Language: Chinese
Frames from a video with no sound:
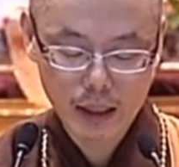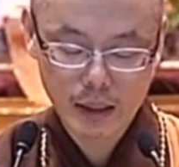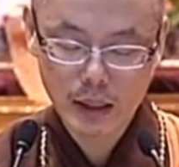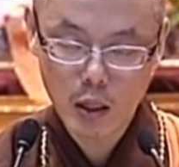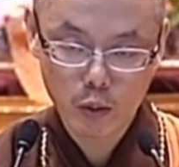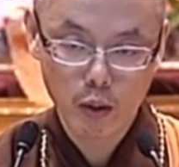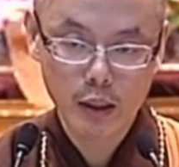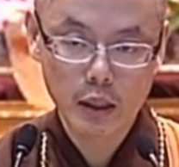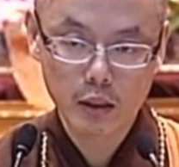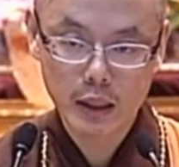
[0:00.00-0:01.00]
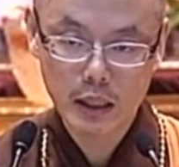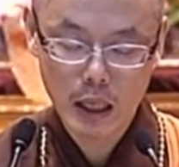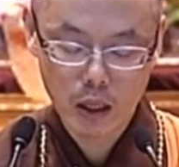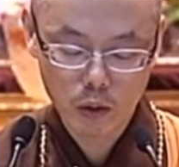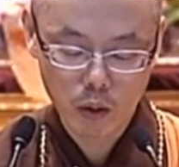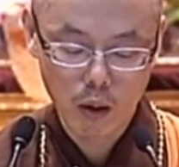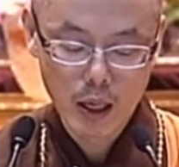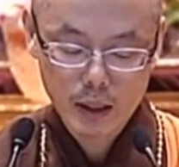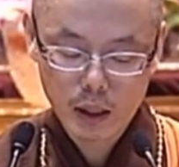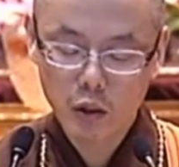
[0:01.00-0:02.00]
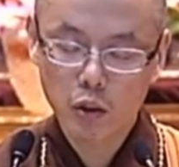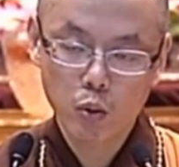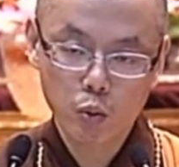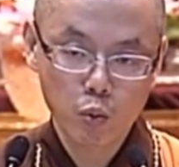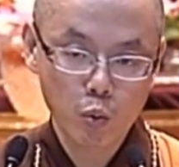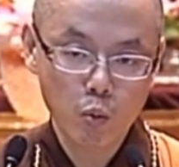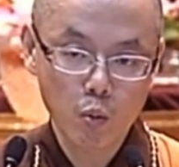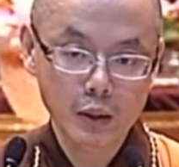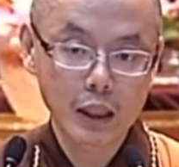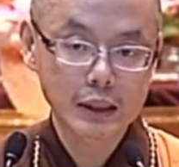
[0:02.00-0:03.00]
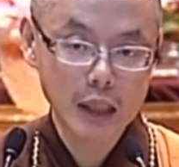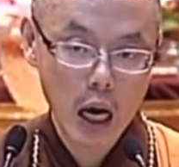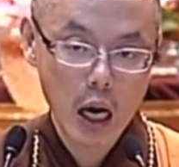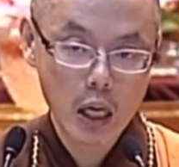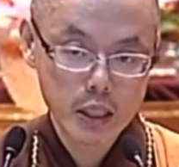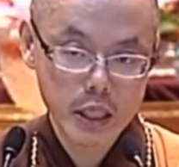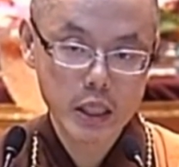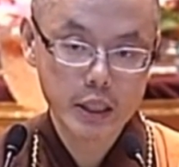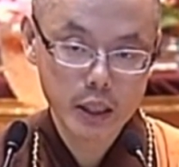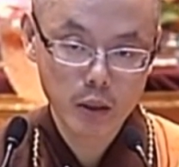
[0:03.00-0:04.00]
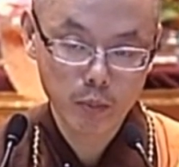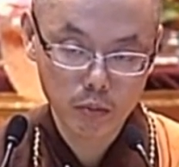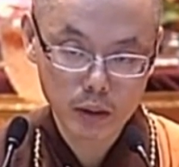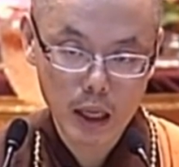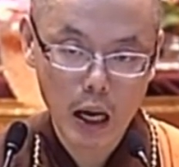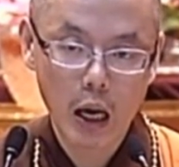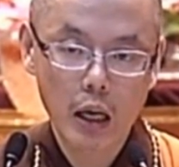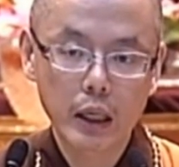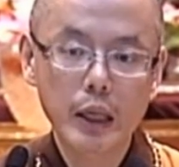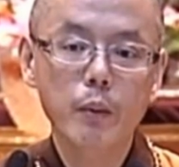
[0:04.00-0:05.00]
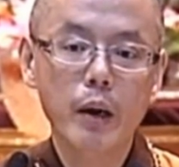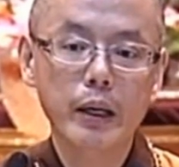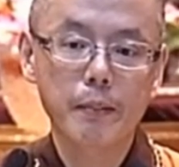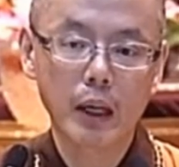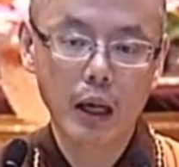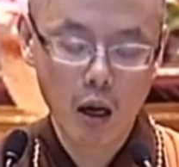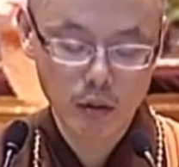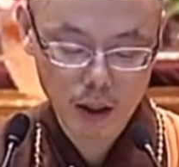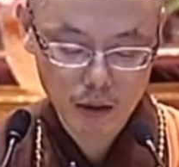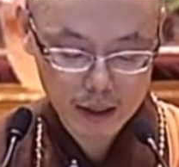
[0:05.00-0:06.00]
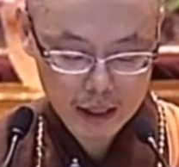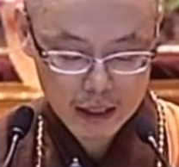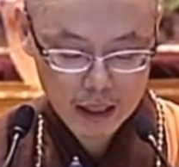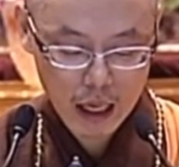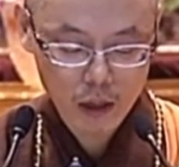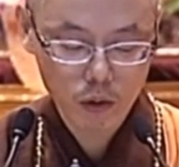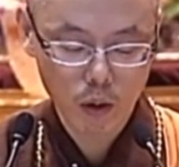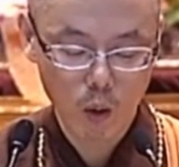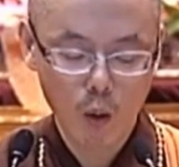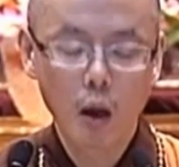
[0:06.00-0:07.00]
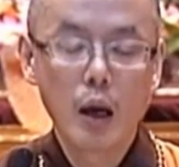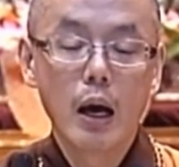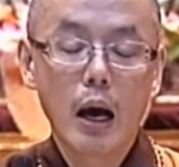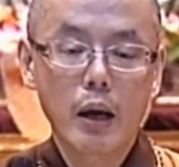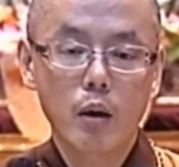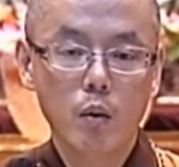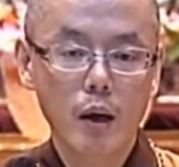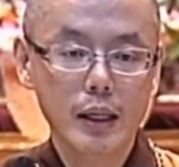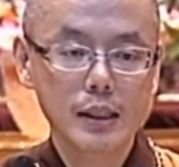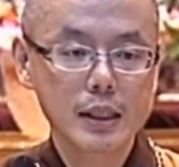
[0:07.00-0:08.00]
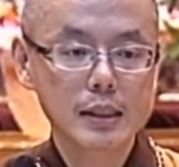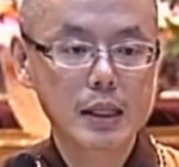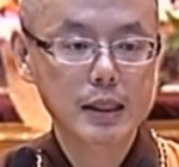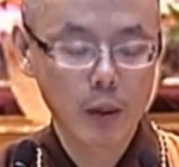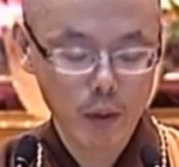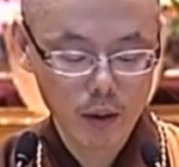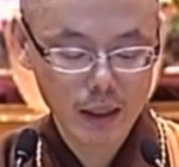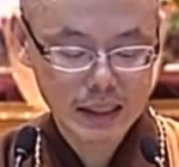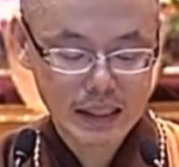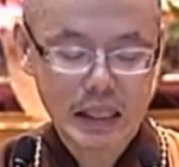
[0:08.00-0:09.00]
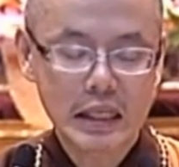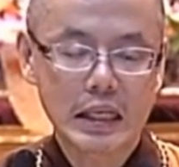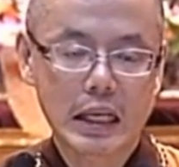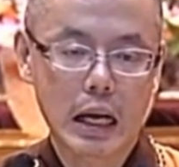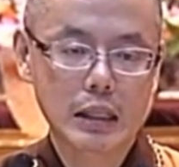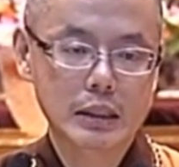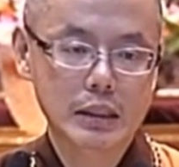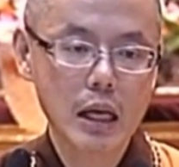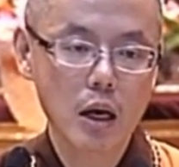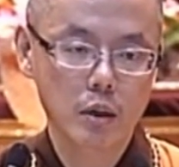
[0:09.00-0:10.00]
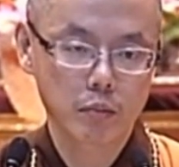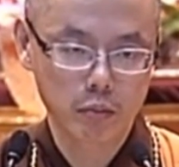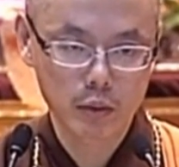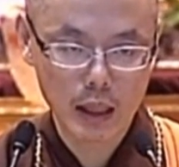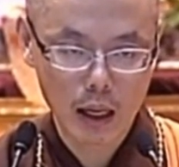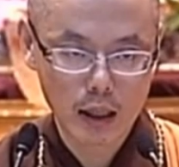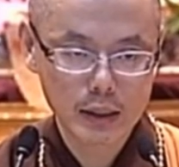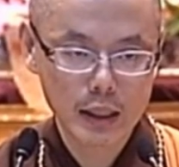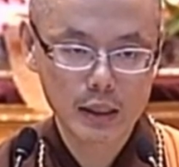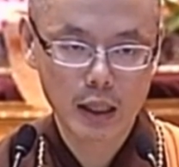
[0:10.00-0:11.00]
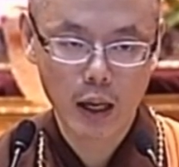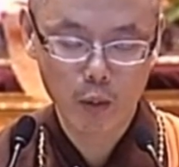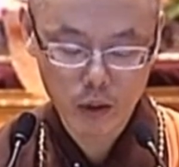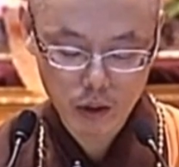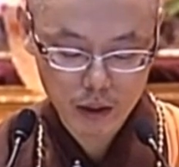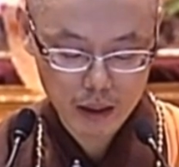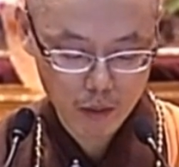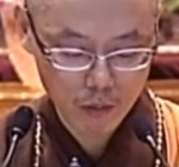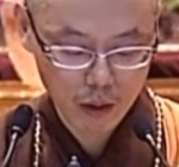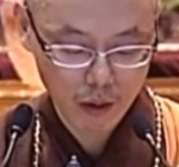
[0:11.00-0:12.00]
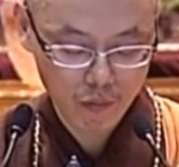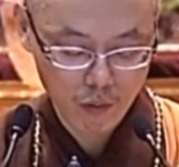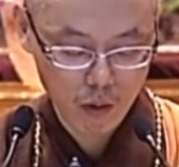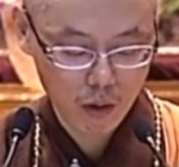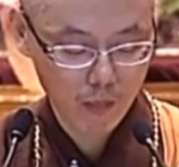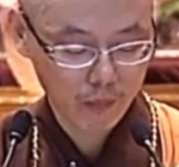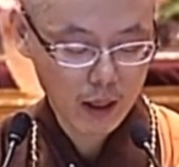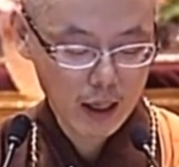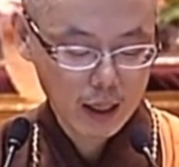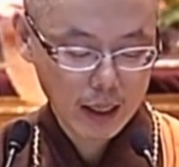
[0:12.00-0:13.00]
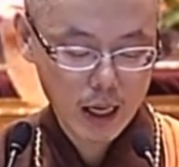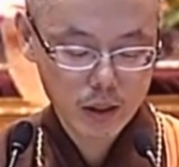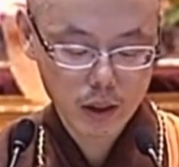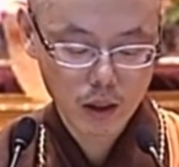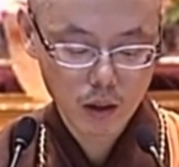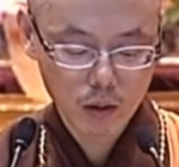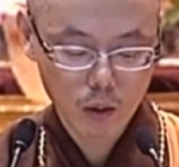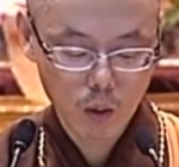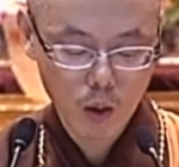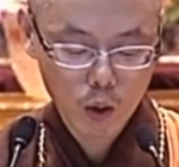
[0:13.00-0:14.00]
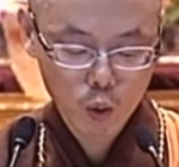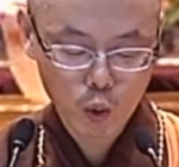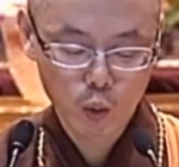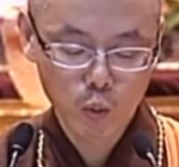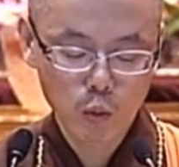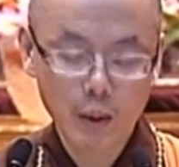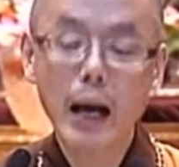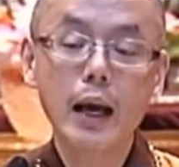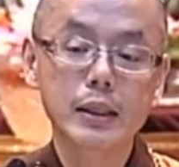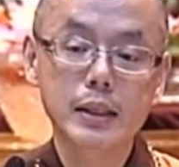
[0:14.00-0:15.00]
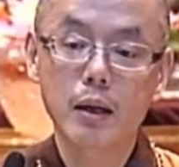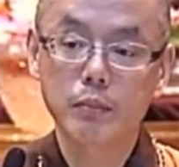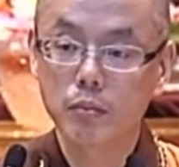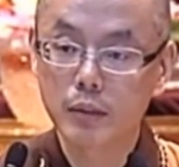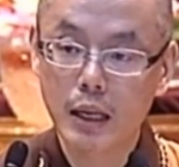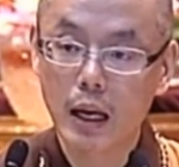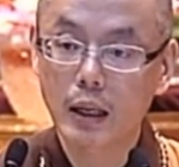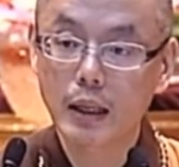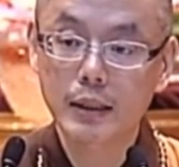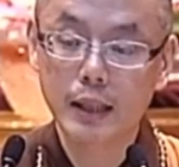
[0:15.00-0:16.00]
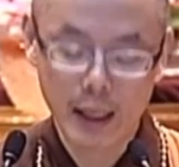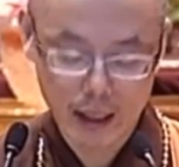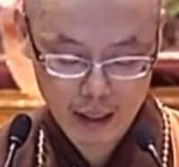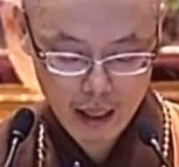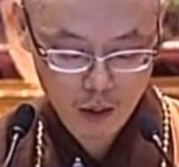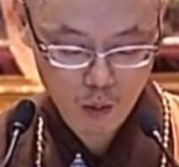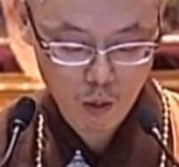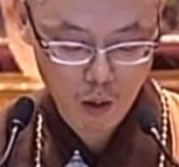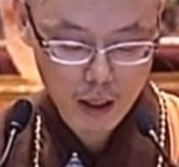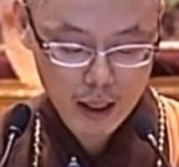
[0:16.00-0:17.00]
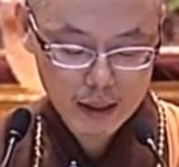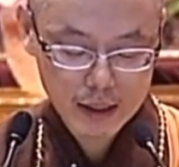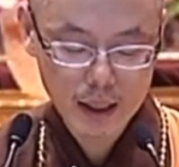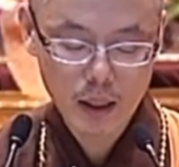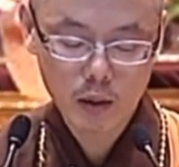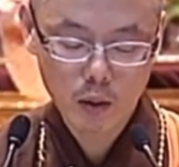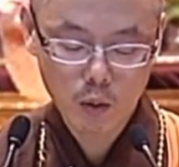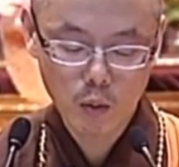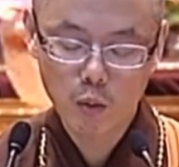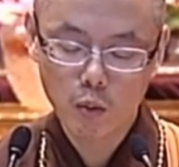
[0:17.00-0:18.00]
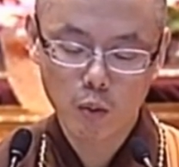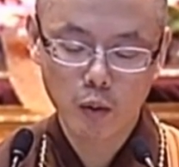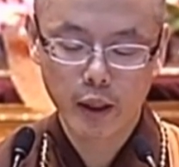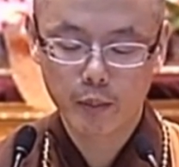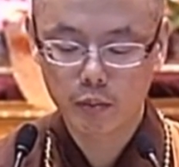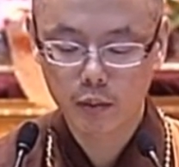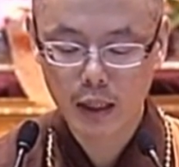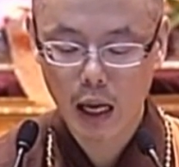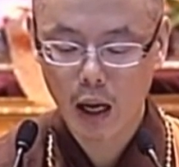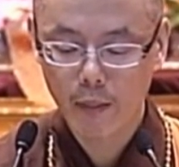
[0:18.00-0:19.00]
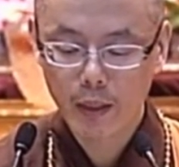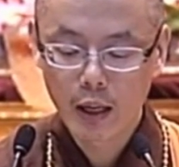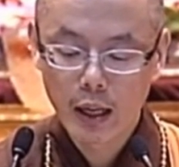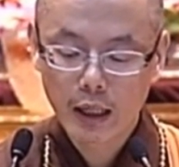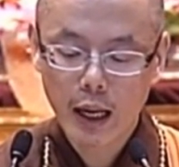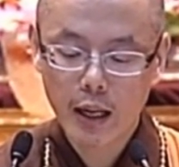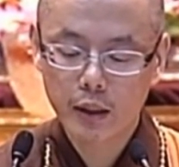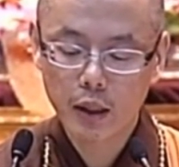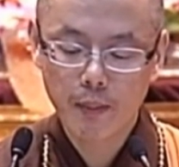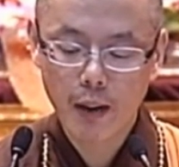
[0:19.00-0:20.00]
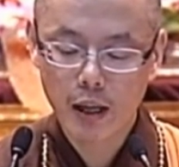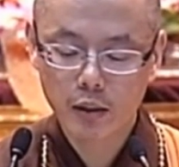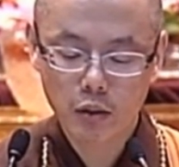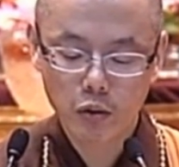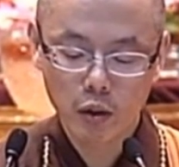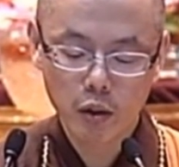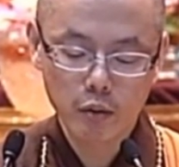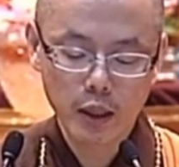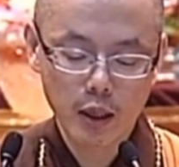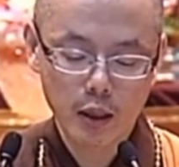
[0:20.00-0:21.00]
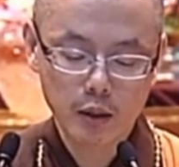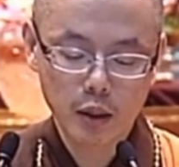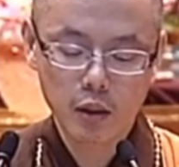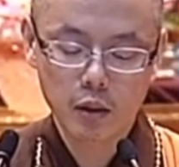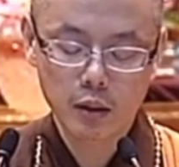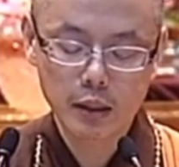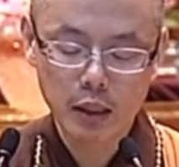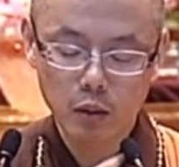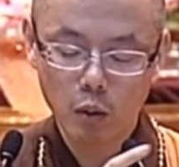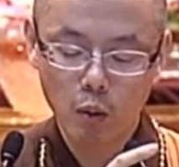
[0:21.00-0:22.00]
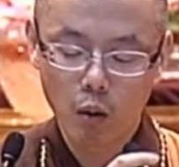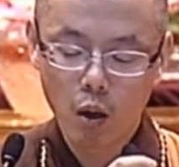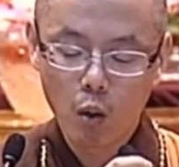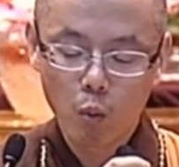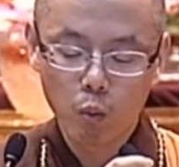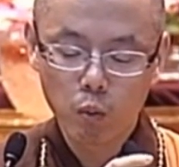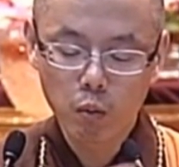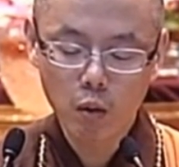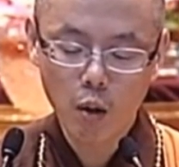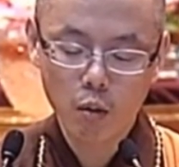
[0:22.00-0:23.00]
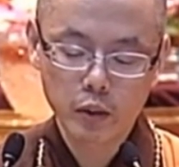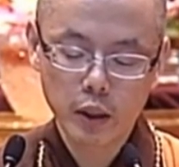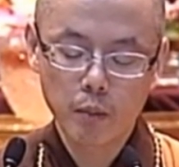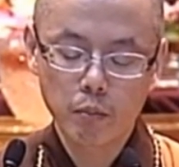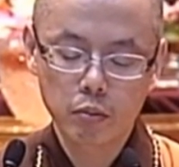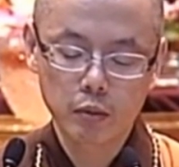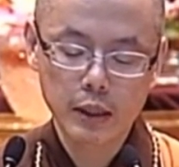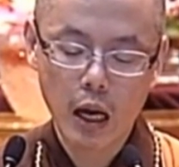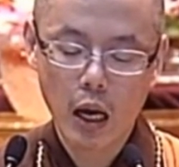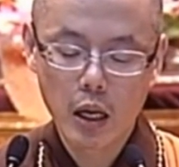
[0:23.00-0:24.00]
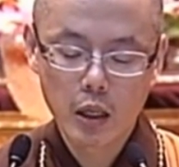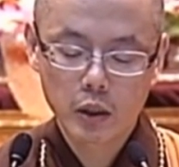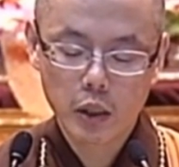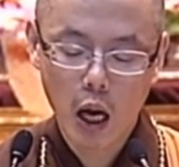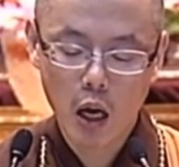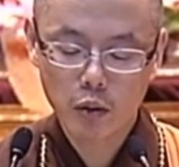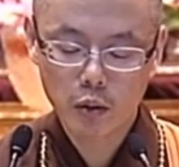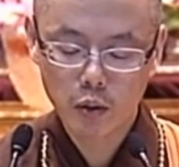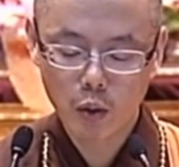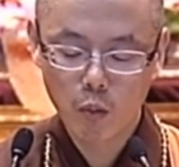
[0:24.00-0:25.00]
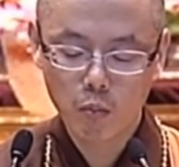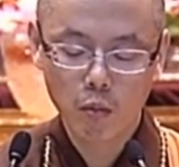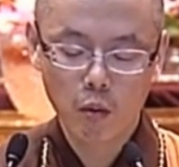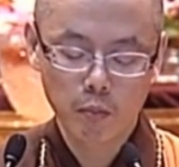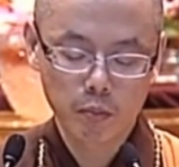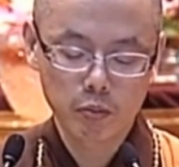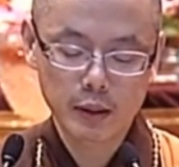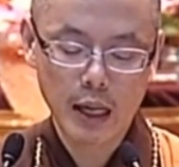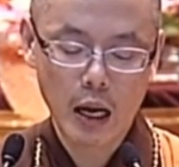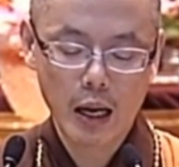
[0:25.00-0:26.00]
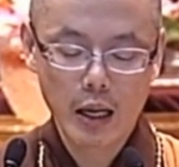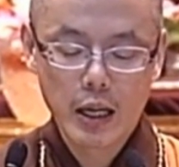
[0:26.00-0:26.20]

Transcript: 在藏传叫金刚手，其实就是中国的大势至菩萨，另外一个名号叫金刚手。还有《华严经》常常会有一个金刚藏菩萨站起来问释迦牟尼佛，看十二颂，除盖障菩萨，刚才给你看过，坚固慧菩萨。 看一百四十六页第十三颂，无垢嗔菩萨、常勇猛菩萨；